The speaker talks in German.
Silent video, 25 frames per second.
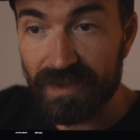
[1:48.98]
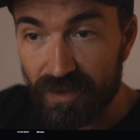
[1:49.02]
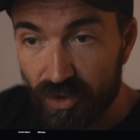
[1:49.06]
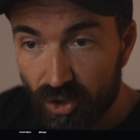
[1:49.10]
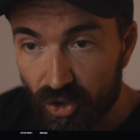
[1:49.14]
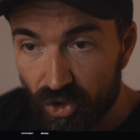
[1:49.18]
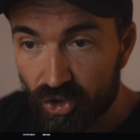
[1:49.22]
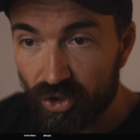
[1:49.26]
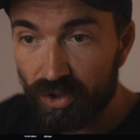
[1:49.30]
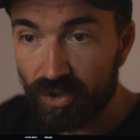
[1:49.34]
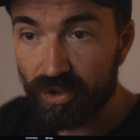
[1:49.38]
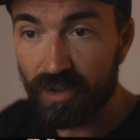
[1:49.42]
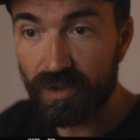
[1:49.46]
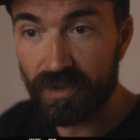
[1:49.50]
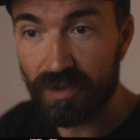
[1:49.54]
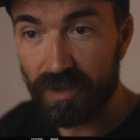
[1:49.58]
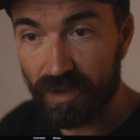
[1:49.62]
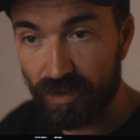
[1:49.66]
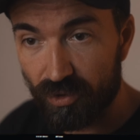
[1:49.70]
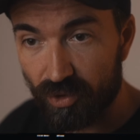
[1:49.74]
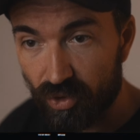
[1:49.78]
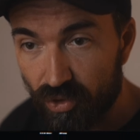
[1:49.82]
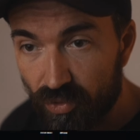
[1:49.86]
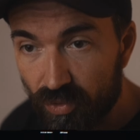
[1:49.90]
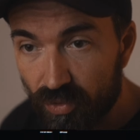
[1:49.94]
Tischen,
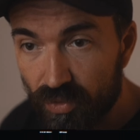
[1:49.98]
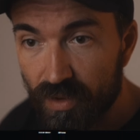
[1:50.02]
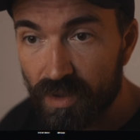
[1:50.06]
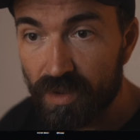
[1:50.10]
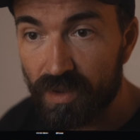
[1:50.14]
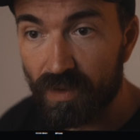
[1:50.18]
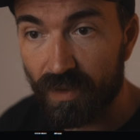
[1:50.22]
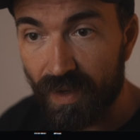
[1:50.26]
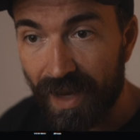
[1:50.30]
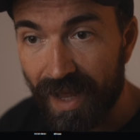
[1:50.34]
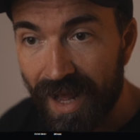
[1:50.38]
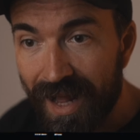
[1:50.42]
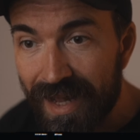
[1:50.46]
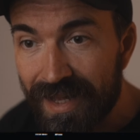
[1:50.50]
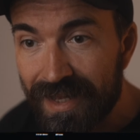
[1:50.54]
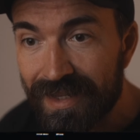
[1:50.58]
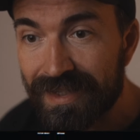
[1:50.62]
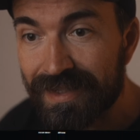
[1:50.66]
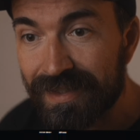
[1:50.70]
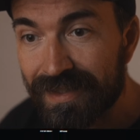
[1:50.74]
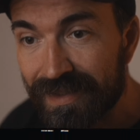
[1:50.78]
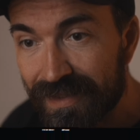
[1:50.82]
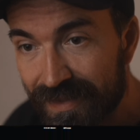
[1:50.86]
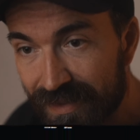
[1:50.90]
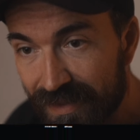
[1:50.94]
den Stühlen und
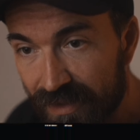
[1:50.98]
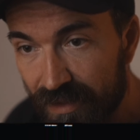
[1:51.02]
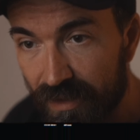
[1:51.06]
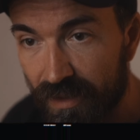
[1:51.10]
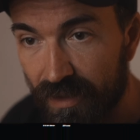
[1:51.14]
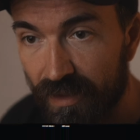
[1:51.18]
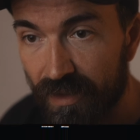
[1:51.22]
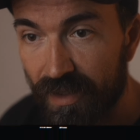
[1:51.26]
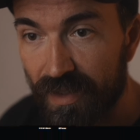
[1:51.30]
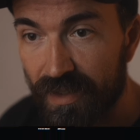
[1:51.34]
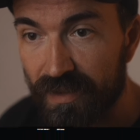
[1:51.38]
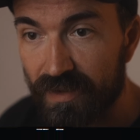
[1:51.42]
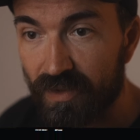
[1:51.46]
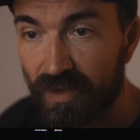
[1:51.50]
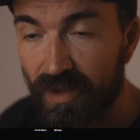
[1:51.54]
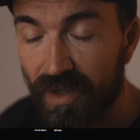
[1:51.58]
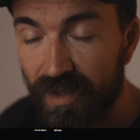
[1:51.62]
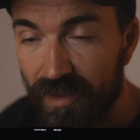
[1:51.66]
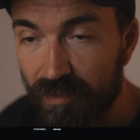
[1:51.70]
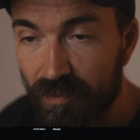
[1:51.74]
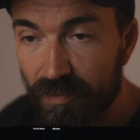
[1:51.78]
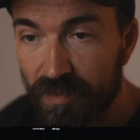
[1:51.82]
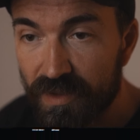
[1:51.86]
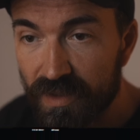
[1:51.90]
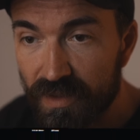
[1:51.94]
all diese Dinge. Also da
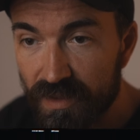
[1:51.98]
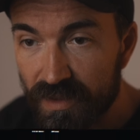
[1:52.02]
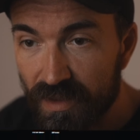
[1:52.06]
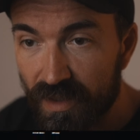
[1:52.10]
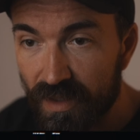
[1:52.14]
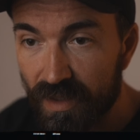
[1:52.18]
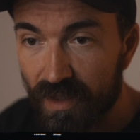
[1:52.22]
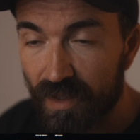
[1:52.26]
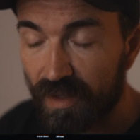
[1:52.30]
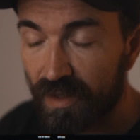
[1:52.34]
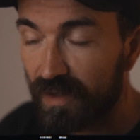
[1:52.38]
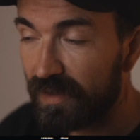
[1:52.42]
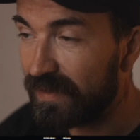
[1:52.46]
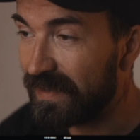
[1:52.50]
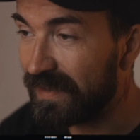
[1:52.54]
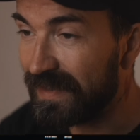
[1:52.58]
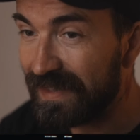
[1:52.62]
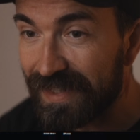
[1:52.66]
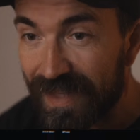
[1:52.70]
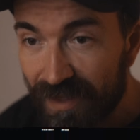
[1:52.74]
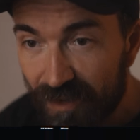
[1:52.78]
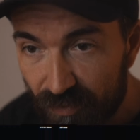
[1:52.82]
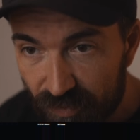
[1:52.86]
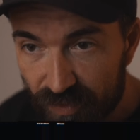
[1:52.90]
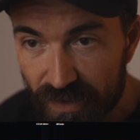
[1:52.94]
gibt es
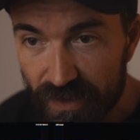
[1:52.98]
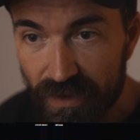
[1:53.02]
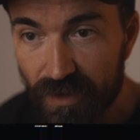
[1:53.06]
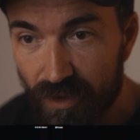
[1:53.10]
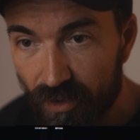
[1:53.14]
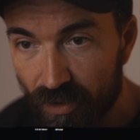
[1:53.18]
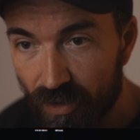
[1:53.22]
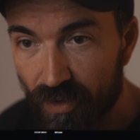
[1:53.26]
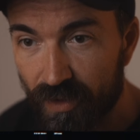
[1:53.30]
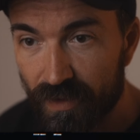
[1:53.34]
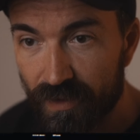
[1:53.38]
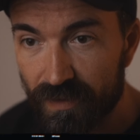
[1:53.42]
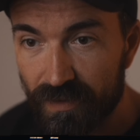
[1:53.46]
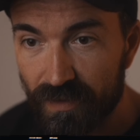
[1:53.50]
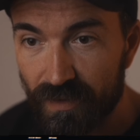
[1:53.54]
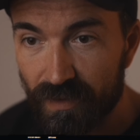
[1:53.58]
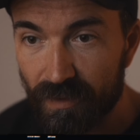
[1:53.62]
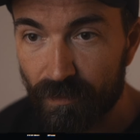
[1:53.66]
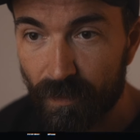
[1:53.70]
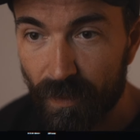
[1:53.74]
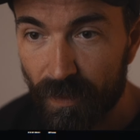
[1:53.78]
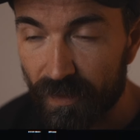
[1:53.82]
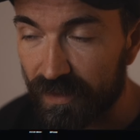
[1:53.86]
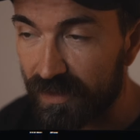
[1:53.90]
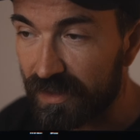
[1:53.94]
sehr viele
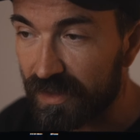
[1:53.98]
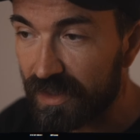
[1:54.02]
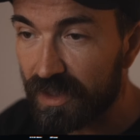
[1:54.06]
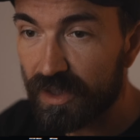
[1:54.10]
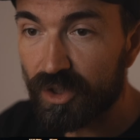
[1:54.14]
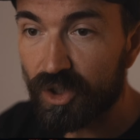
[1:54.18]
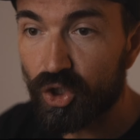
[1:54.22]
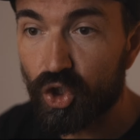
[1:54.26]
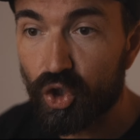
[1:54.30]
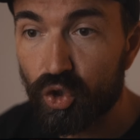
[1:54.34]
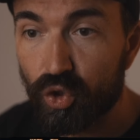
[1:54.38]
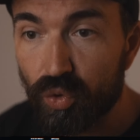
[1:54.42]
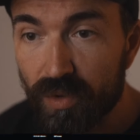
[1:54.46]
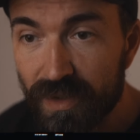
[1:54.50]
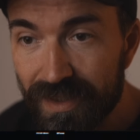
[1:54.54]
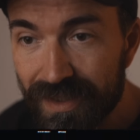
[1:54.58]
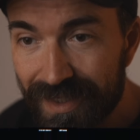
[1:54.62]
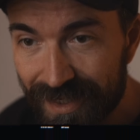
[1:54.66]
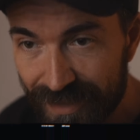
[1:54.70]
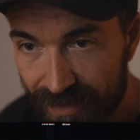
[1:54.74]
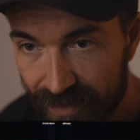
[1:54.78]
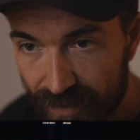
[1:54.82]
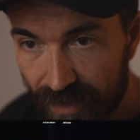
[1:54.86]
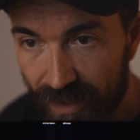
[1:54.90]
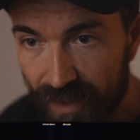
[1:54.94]
Leute, die
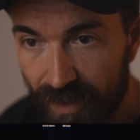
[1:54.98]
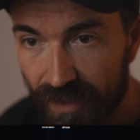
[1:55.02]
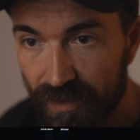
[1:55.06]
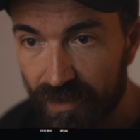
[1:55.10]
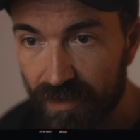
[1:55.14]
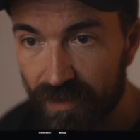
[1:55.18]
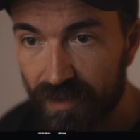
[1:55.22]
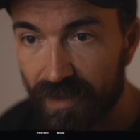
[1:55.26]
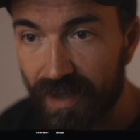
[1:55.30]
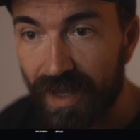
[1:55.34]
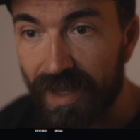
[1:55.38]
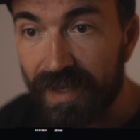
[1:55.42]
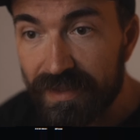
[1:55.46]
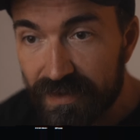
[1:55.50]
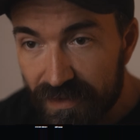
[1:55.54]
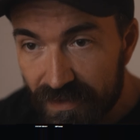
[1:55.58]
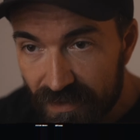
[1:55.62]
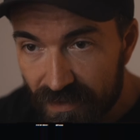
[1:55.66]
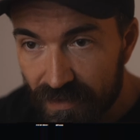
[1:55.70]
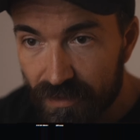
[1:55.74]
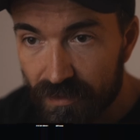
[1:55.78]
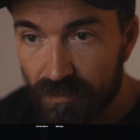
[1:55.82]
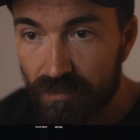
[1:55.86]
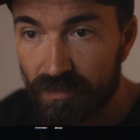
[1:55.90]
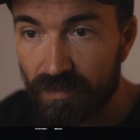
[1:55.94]
stundenlang an
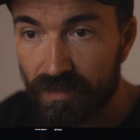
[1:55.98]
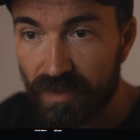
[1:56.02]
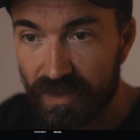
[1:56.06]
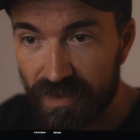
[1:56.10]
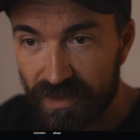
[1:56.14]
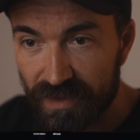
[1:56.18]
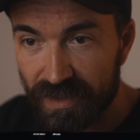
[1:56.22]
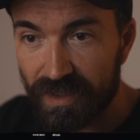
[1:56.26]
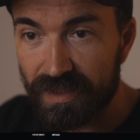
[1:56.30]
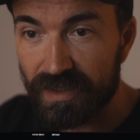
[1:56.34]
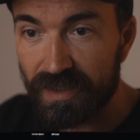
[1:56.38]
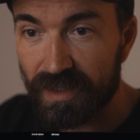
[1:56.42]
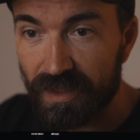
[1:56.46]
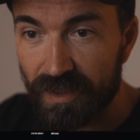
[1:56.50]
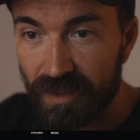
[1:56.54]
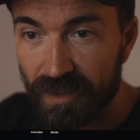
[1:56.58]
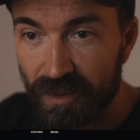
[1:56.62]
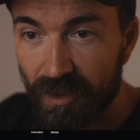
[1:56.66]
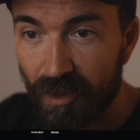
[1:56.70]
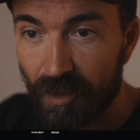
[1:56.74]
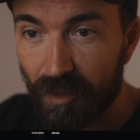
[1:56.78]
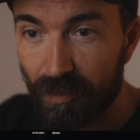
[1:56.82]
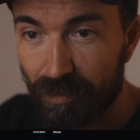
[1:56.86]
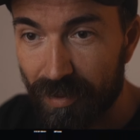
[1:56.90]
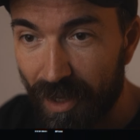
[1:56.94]
diesem
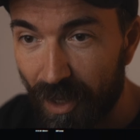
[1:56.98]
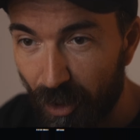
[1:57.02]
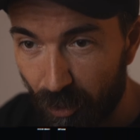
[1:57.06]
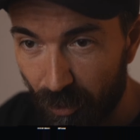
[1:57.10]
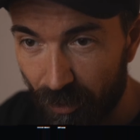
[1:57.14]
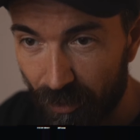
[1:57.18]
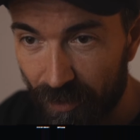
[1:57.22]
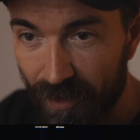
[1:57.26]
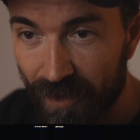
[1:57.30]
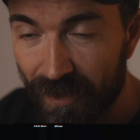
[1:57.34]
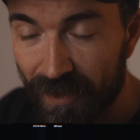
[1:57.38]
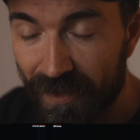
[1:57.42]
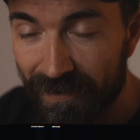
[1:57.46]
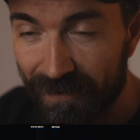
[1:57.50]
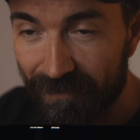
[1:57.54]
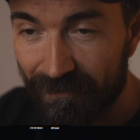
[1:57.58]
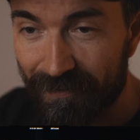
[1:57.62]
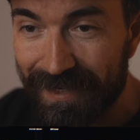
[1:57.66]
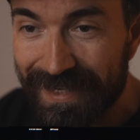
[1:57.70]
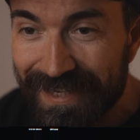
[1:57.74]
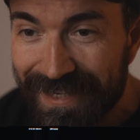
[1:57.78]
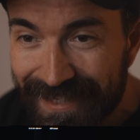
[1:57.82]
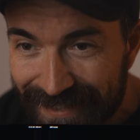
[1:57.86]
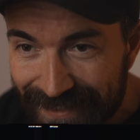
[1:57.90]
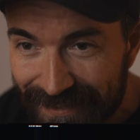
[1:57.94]
Setting bauen.
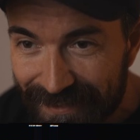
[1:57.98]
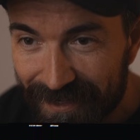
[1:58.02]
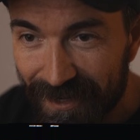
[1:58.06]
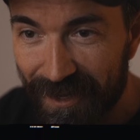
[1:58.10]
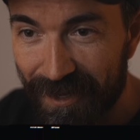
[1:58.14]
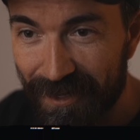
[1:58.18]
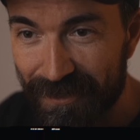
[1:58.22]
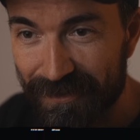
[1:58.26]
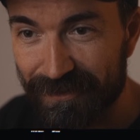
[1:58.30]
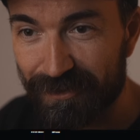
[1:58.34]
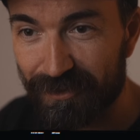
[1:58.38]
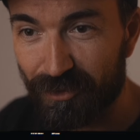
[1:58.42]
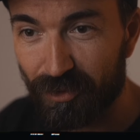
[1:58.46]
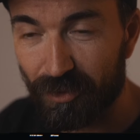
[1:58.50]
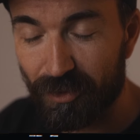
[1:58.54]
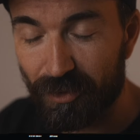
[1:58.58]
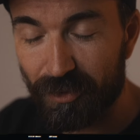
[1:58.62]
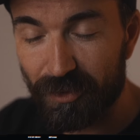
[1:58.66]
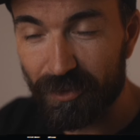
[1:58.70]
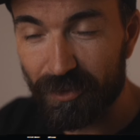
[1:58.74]
Wenn ich da also